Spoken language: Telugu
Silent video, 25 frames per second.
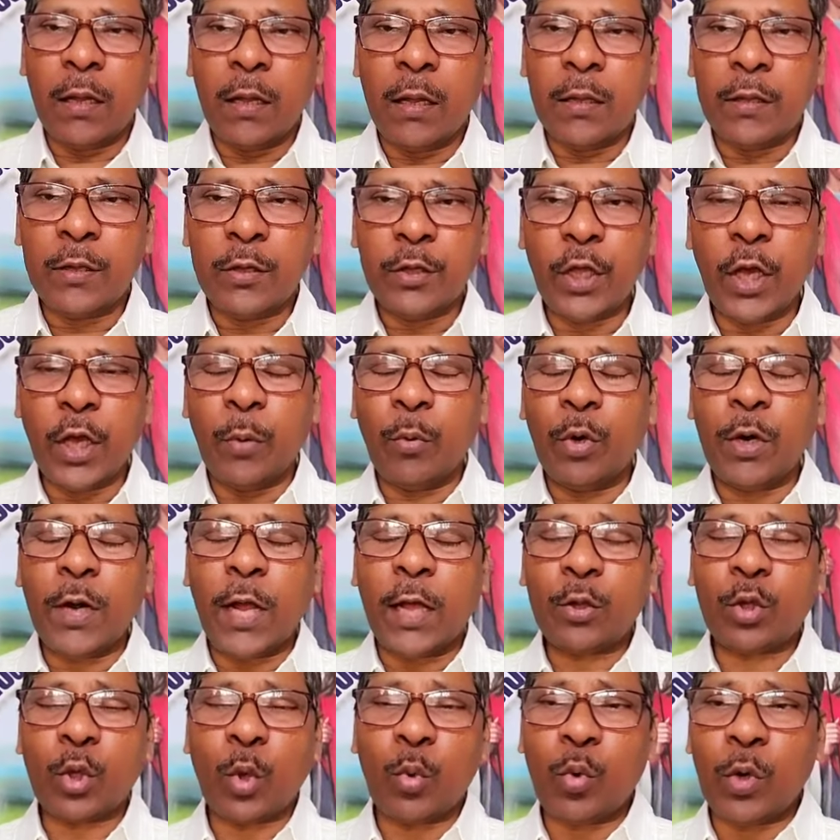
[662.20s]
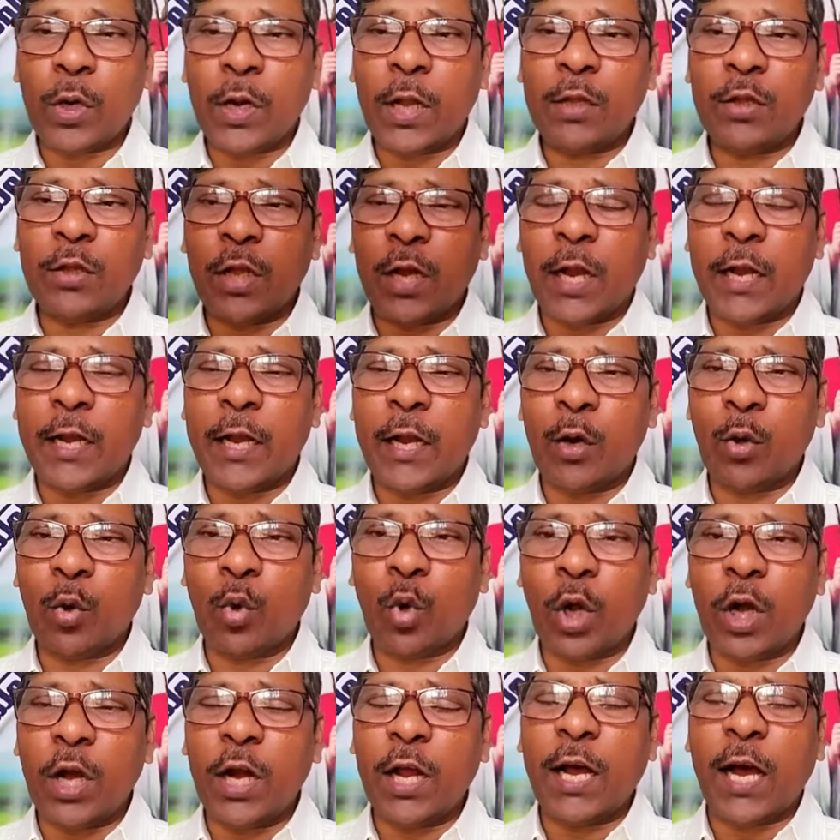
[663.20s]
దేవుడు నాతో ఉన్నందున నేను
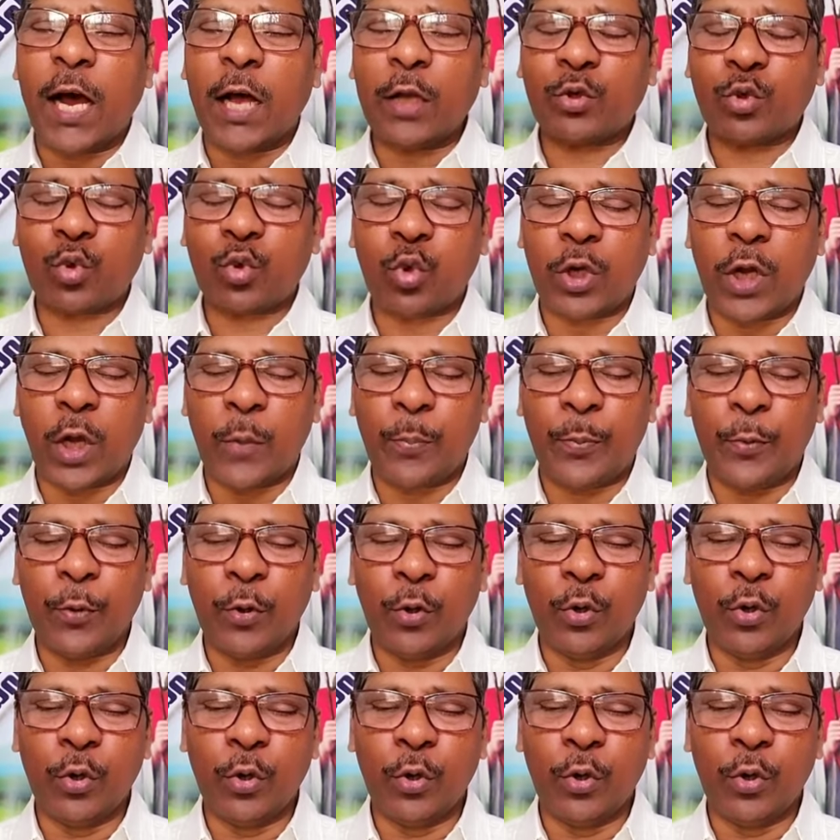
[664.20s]
గొర్రెలు కాచుకున్నప్పుడు